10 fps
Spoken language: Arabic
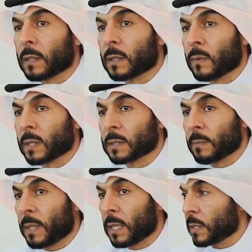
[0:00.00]

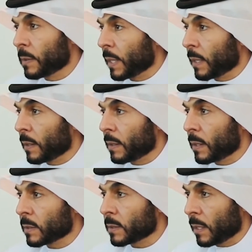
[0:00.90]
التواصل مع
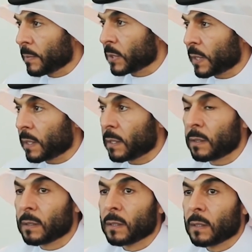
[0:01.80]
اصحاب
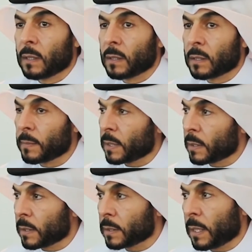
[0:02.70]
الشان يتم
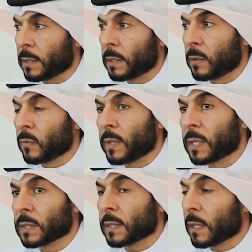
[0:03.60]
التعديل
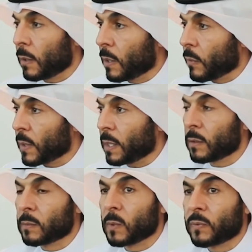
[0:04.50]
وفي ناس صلحوا
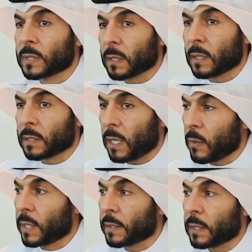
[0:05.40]
اوضاعهم وفي شغلات
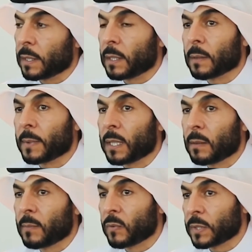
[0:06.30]
تحولت الى النيابه
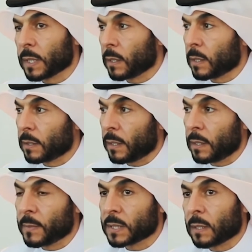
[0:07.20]
العامه وفي شغلات
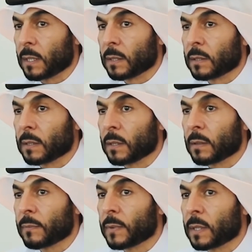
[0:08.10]
يعني ما زالت
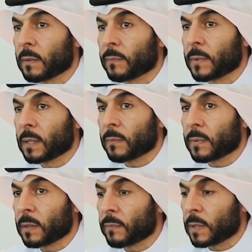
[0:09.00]
في في
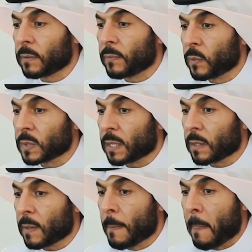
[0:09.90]
في في, في
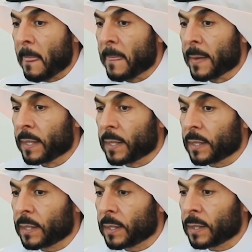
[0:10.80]
الوزاره.
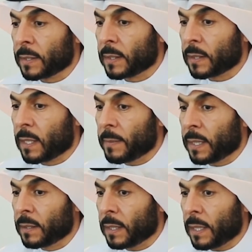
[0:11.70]
أه نتكلم عن